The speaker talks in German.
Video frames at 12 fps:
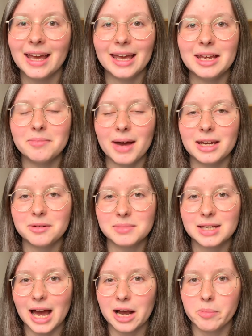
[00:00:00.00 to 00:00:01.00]
in meinem
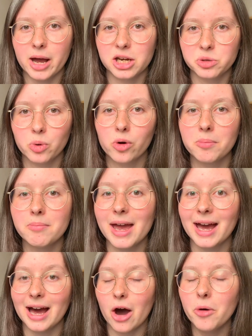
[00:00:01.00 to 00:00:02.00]
Tag beanspruchen,
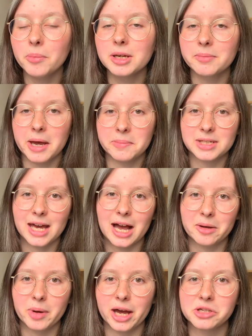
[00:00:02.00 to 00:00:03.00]
mehr Raum in meinem
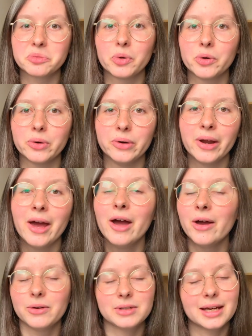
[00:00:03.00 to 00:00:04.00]
Tag beanspruchen?
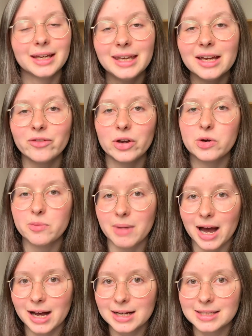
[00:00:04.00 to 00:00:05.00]
Und auch hier, wenn du
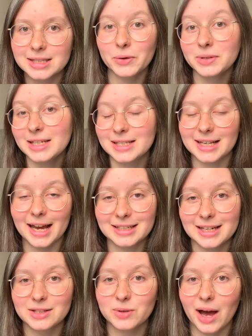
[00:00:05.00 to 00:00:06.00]
magst und die Zeit
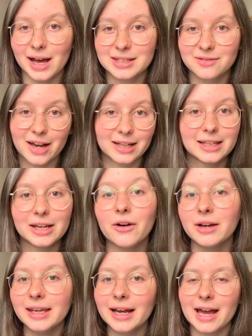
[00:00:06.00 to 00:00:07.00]
dazu hast, frag dich auch
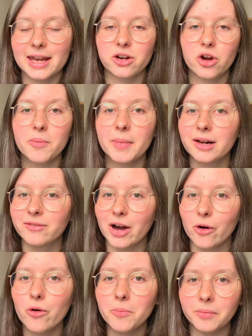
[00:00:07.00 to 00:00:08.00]
hier gerne nochmal,
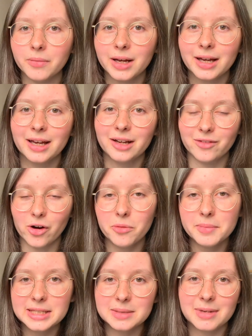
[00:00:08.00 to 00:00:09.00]
warum? Warum
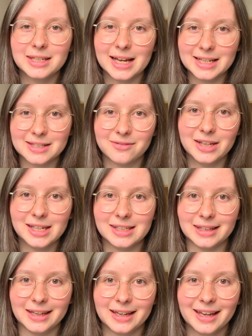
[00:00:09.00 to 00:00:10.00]
ist mir das
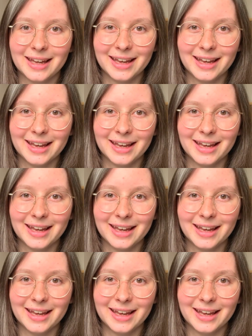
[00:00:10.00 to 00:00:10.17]
wichtig?